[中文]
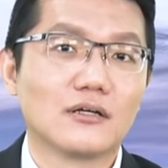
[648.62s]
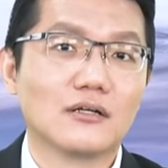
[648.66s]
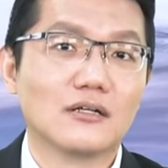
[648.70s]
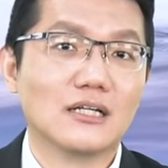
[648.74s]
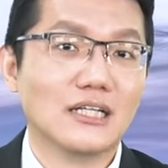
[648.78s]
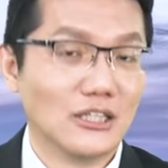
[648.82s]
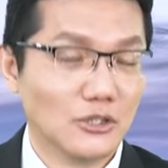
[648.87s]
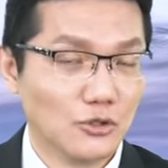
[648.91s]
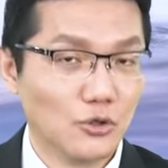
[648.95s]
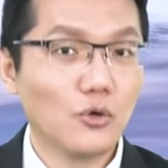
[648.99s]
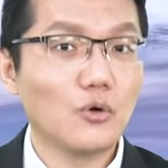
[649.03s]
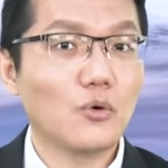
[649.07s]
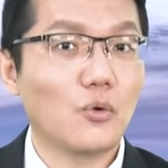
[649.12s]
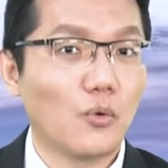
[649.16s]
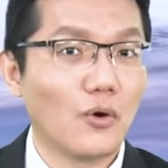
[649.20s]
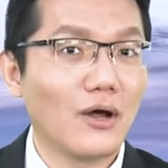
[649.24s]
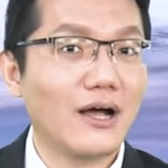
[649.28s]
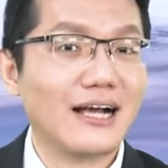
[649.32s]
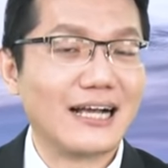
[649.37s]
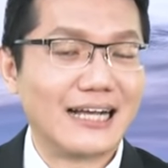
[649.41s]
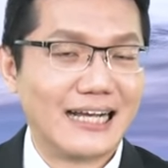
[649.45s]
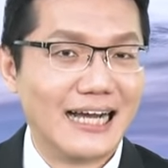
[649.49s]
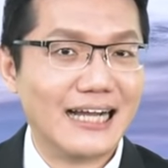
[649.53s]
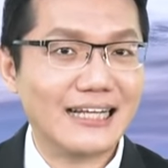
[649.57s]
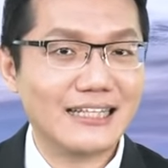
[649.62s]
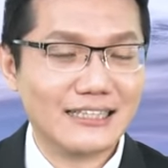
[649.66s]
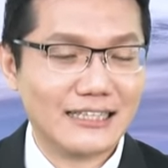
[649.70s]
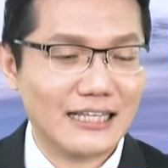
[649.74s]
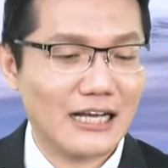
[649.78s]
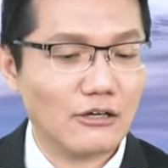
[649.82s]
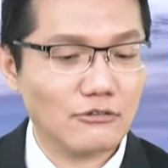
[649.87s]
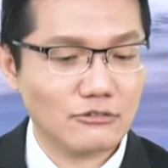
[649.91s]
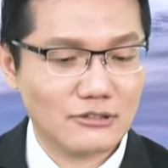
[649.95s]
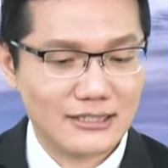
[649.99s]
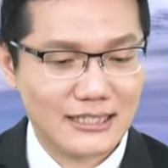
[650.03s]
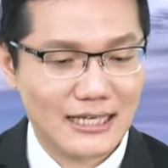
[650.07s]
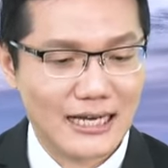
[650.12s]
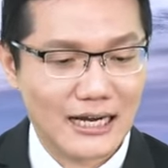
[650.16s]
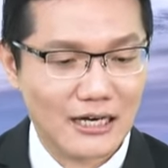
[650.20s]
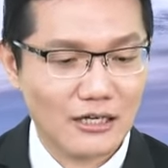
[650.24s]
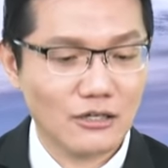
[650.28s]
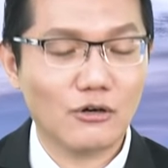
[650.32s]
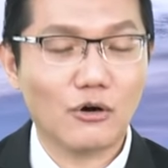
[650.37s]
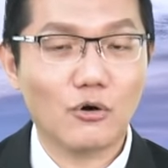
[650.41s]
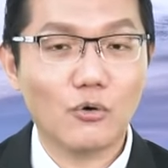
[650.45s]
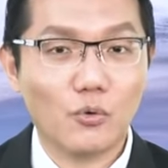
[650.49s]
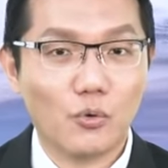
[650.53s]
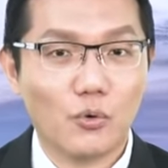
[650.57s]
你如果要看到
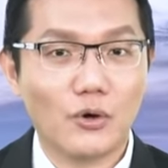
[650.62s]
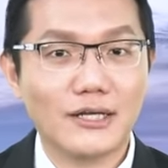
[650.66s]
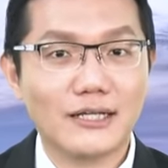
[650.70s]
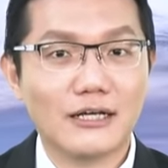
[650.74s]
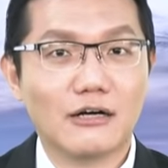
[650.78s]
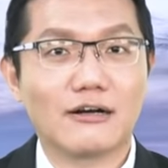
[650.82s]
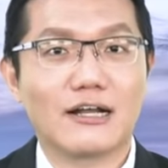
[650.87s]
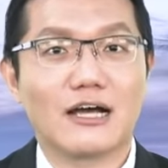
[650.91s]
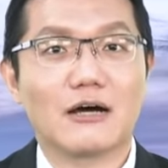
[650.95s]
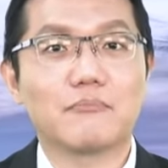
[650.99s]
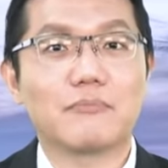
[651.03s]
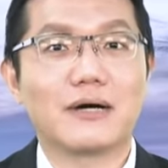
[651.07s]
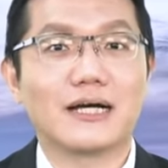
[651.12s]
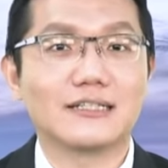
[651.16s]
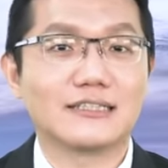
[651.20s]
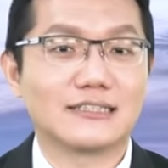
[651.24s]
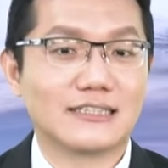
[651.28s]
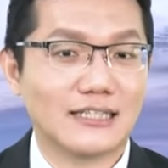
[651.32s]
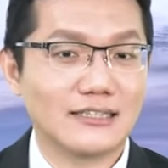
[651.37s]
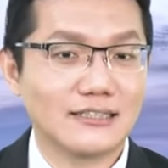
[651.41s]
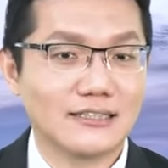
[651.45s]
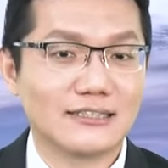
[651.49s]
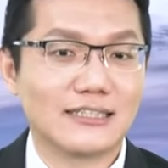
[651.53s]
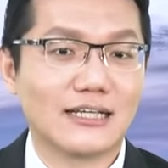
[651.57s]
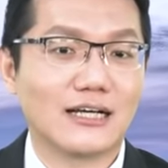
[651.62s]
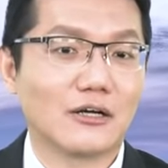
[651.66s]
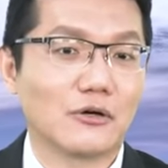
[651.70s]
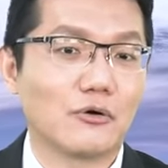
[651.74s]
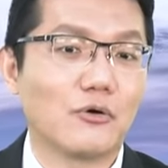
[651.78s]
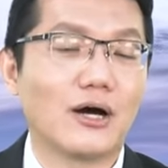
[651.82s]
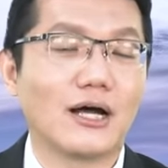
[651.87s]
长隆回到两百三十三